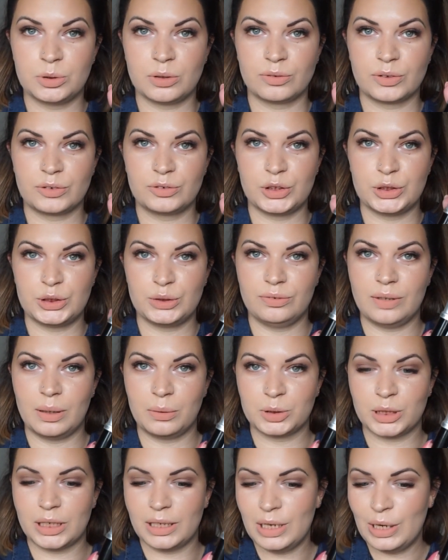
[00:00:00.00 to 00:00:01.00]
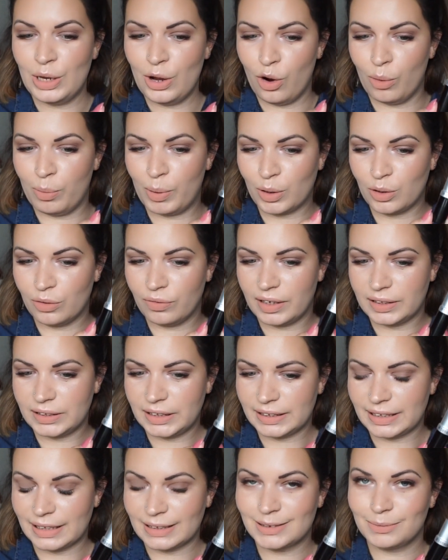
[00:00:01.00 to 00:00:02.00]
Już wcześniej miałam, że
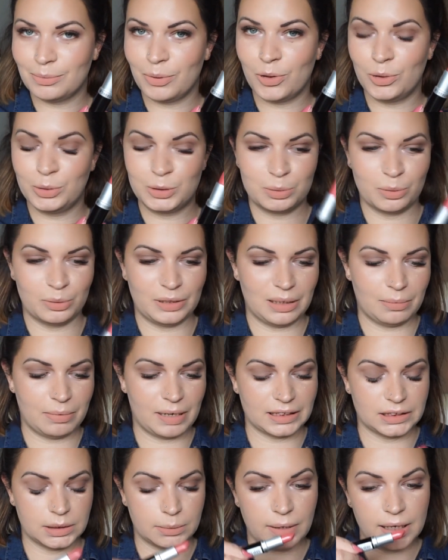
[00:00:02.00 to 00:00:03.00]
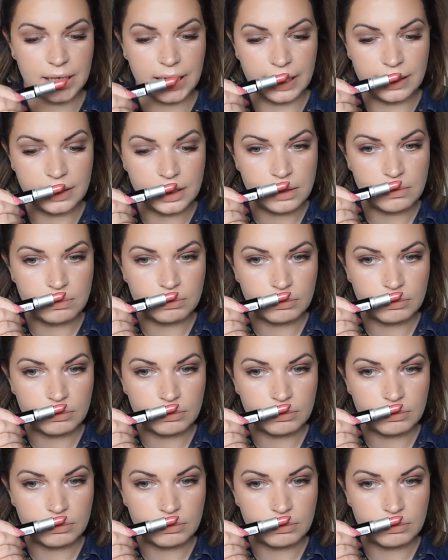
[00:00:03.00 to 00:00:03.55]
opakowanie tak z boku przypomina bardzo maka.